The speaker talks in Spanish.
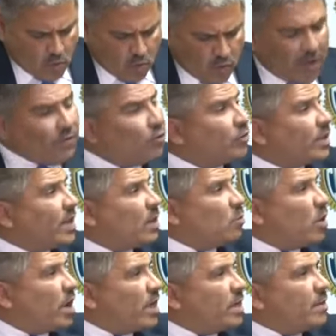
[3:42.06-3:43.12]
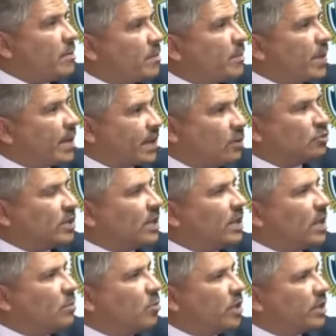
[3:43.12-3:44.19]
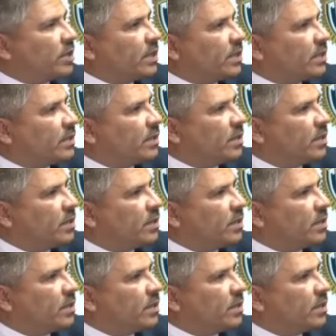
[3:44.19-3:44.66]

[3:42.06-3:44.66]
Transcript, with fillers: una funda de almohada para causarle la muerte,